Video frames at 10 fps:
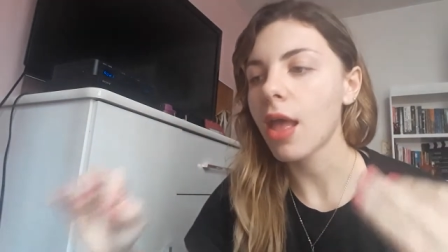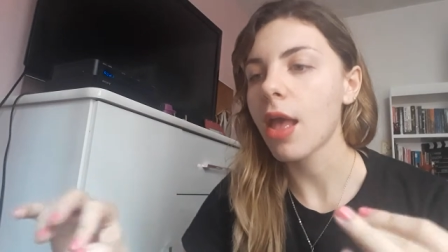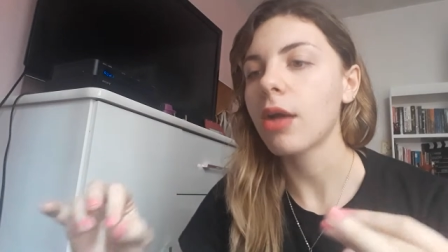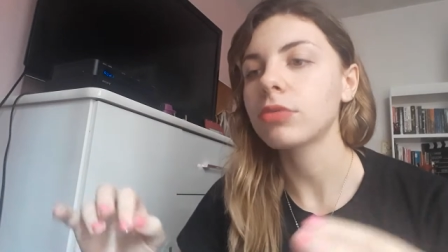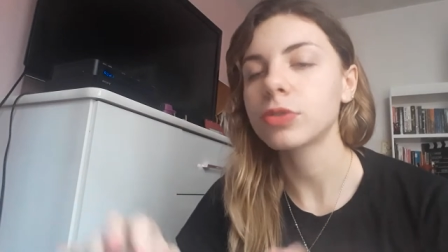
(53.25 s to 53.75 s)

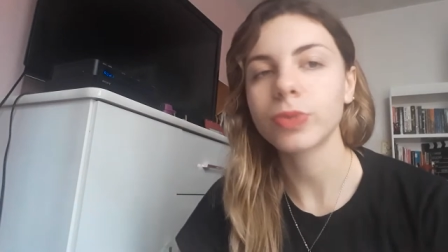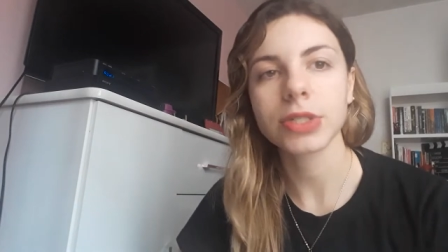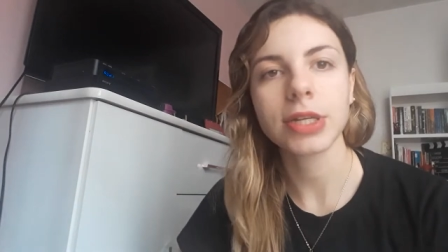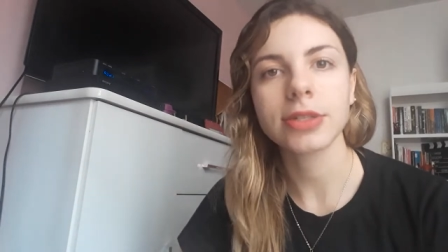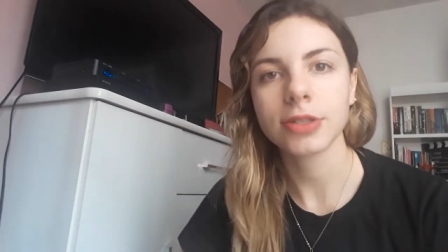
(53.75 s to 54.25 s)
é os
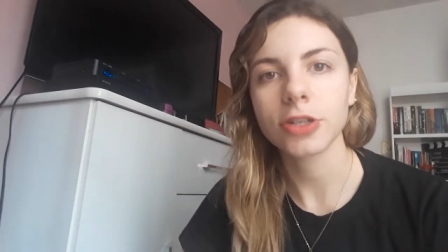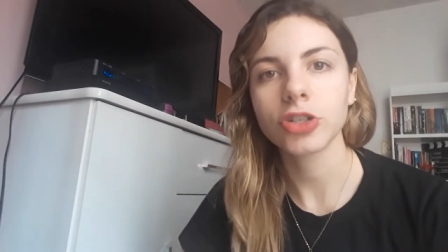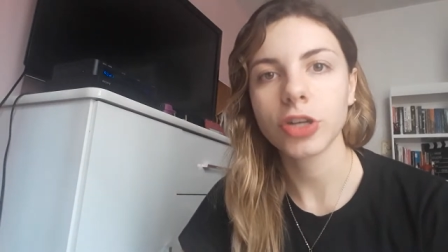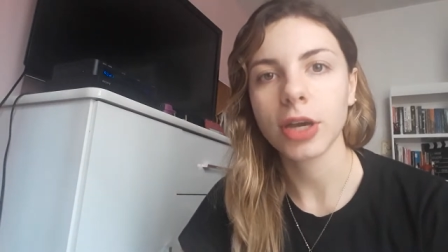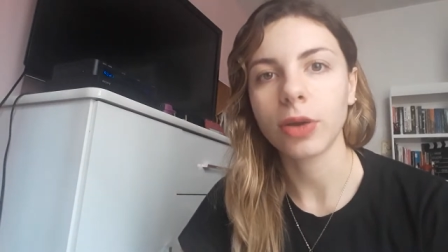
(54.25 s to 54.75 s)
pacientes que
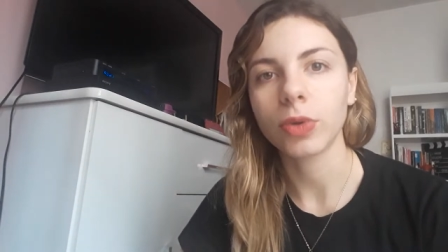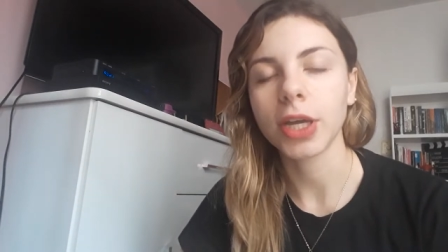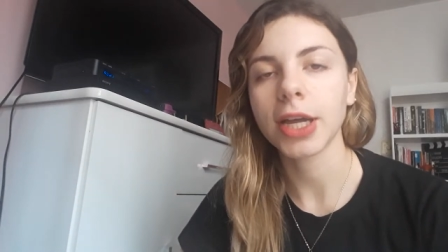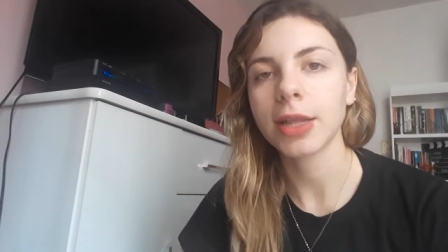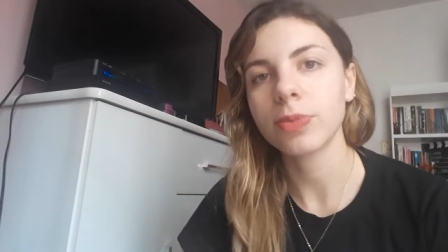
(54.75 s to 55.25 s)
chegam,
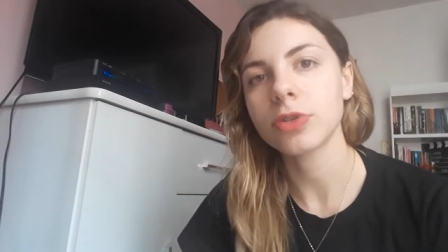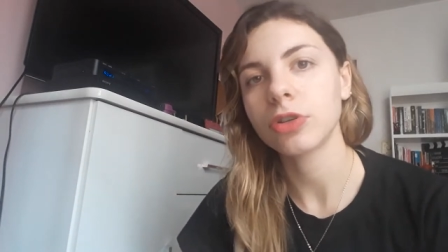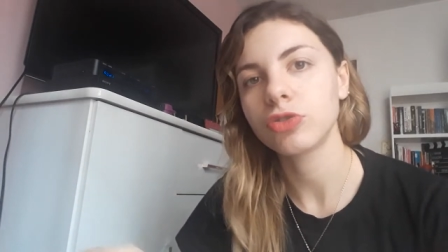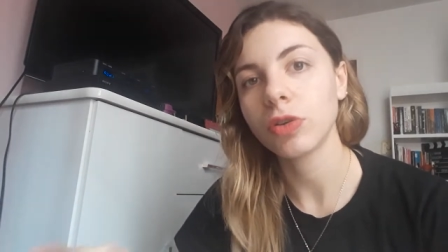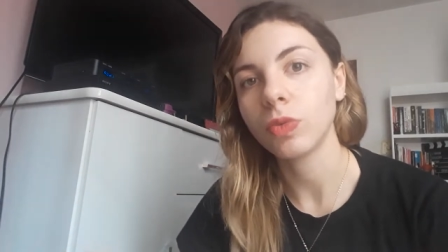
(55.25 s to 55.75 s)
que cada
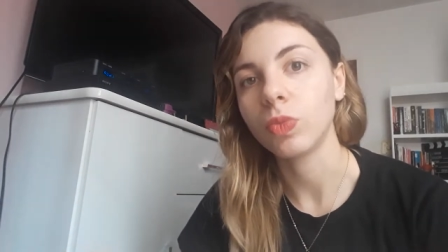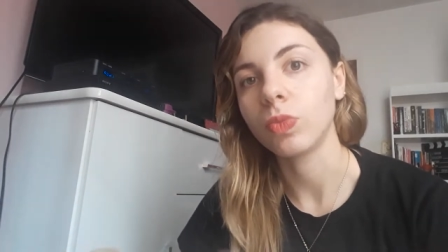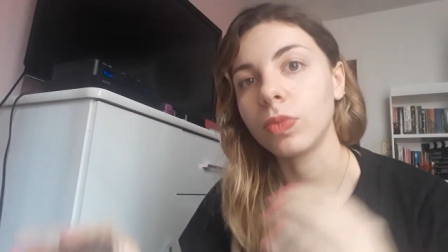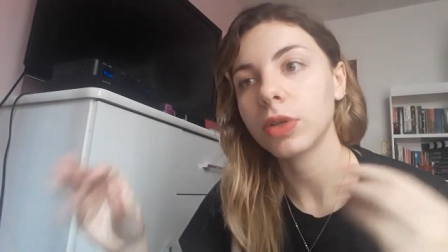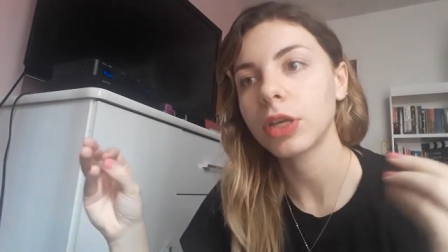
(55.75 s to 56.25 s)
episódio é um,